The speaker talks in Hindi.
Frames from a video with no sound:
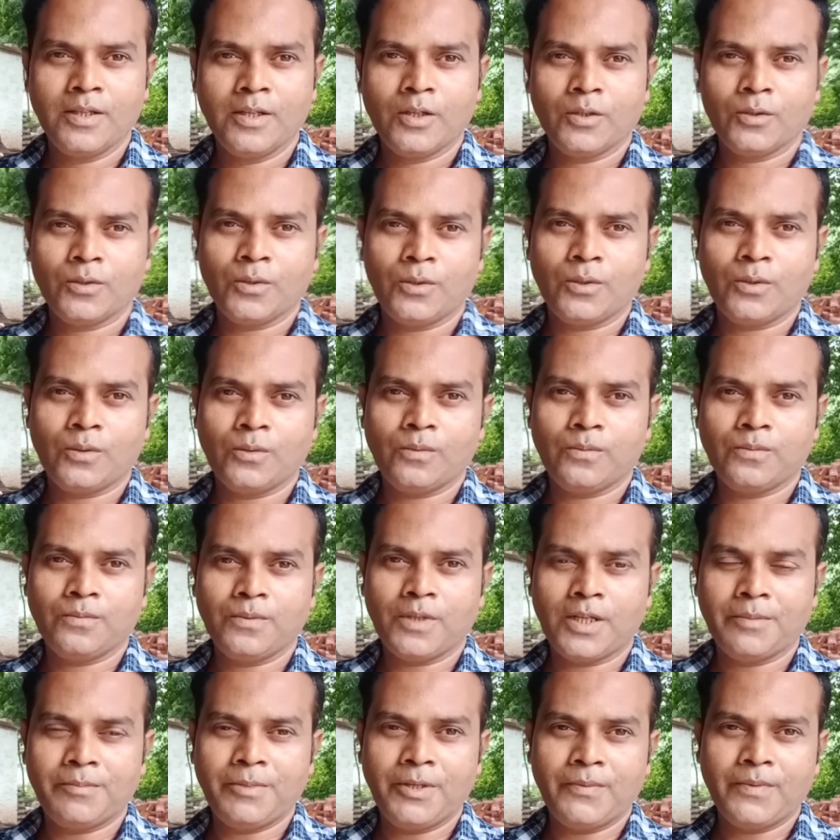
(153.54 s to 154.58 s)
तो
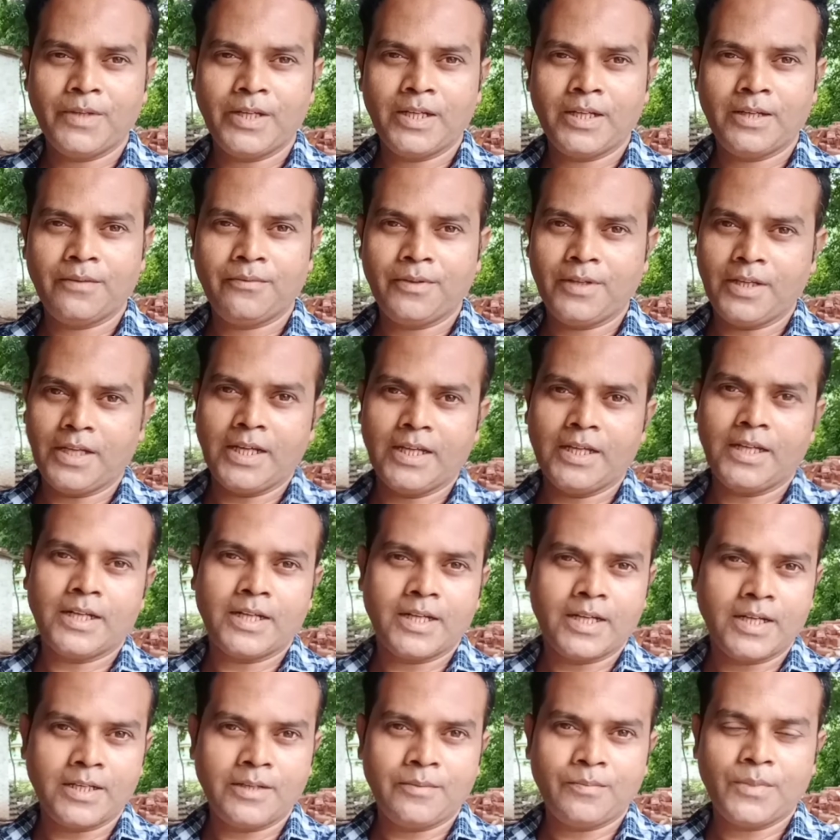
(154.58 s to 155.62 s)
अभी मैं फ़िलहाल
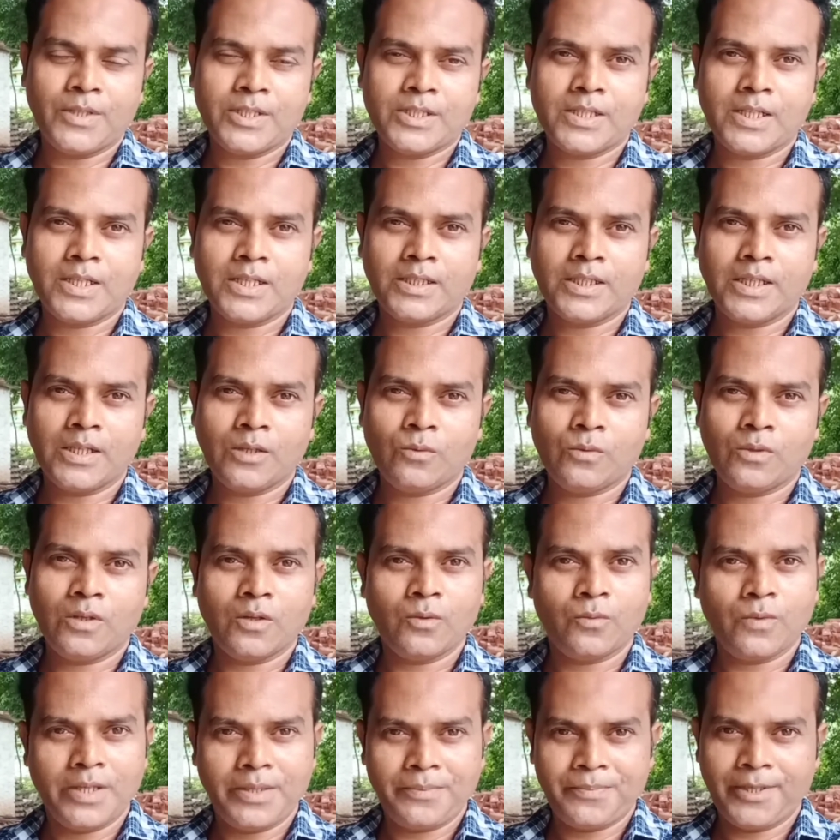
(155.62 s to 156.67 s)
अठारह नंबर चलता हूँ और
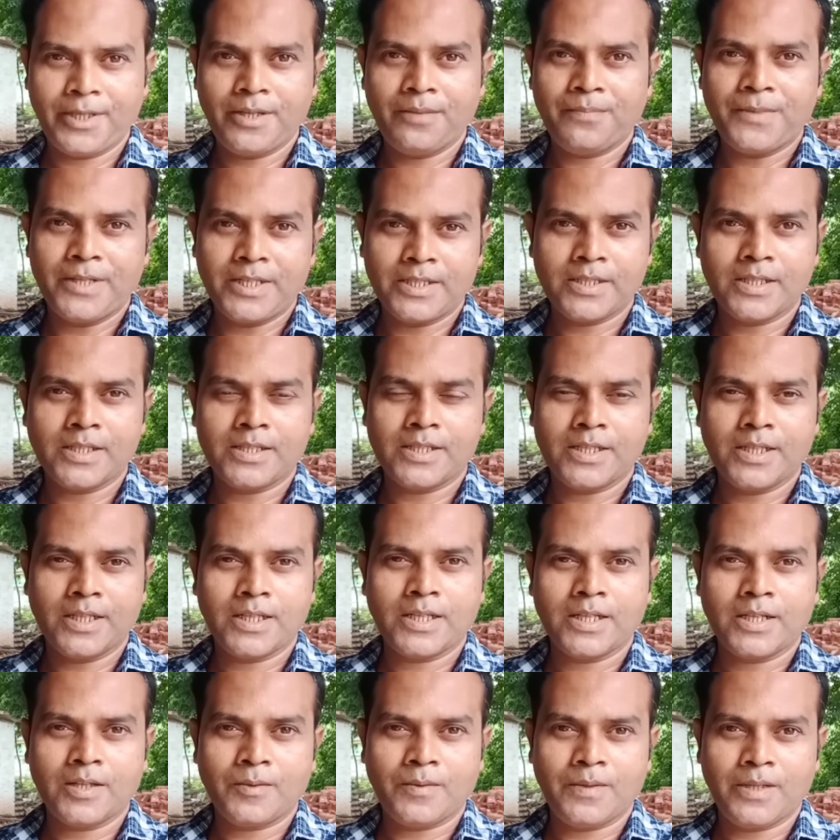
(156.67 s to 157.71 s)
वहीं पर ही प्रेशर
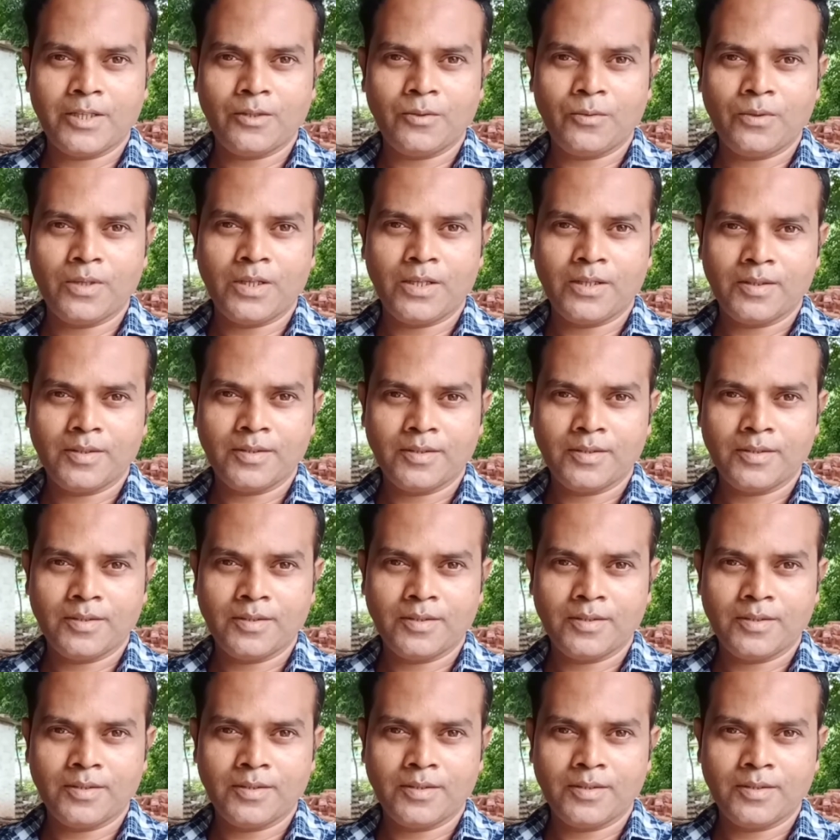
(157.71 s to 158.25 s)
चेक करवा दूँगा